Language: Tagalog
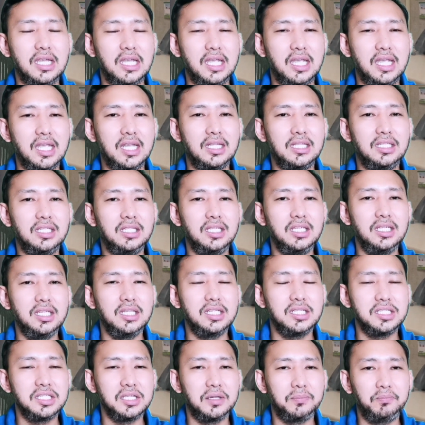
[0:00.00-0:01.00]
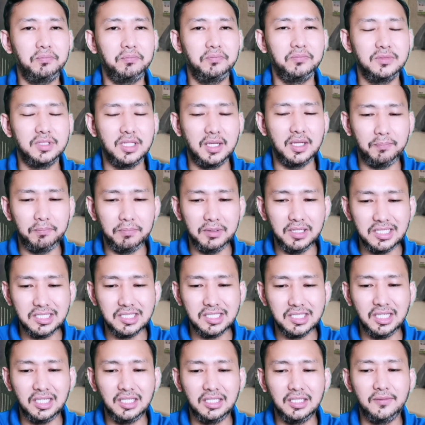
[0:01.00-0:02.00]
and He is the
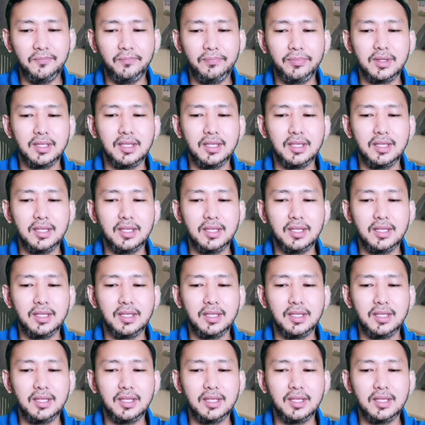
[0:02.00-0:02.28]
pleasing,